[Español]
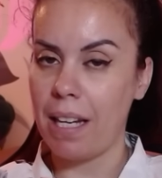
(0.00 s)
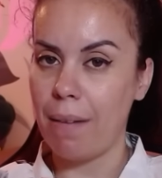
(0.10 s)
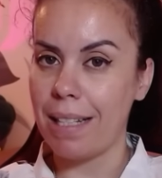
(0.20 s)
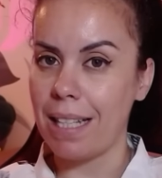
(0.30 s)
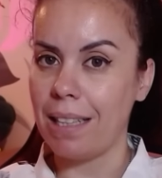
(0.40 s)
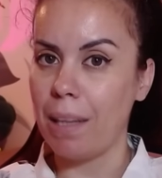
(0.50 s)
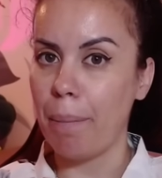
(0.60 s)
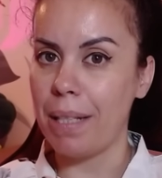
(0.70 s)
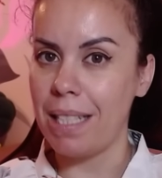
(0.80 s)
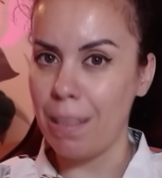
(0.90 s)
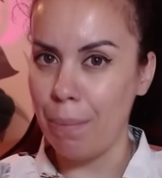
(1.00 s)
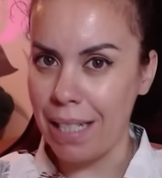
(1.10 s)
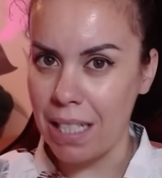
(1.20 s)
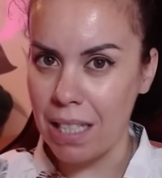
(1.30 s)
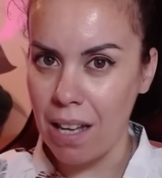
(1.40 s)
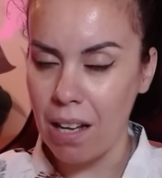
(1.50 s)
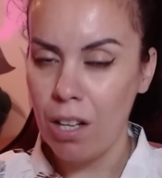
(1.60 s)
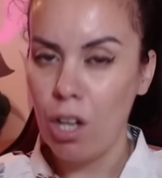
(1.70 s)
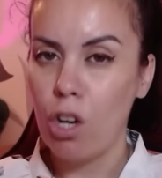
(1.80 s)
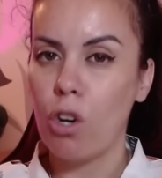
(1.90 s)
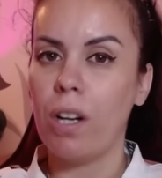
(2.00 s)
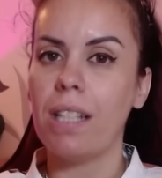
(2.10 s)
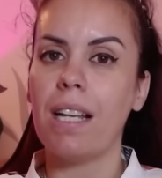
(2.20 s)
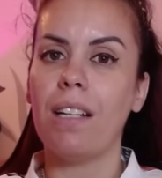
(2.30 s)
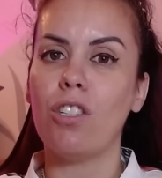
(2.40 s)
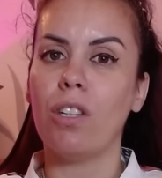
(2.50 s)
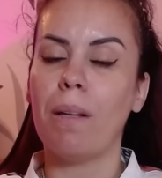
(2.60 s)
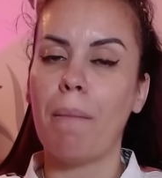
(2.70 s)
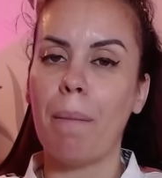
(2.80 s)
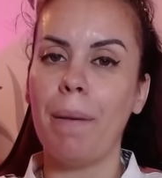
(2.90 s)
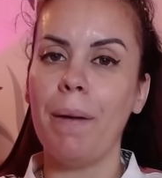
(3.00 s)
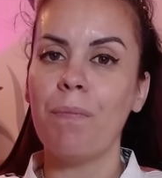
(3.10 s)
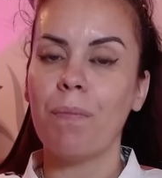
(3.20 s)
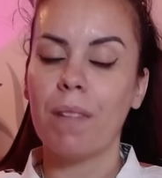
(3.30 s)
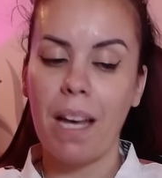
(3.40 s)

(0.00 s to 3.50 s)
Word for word: era bastante pesimista con esta lesión de Mbappé,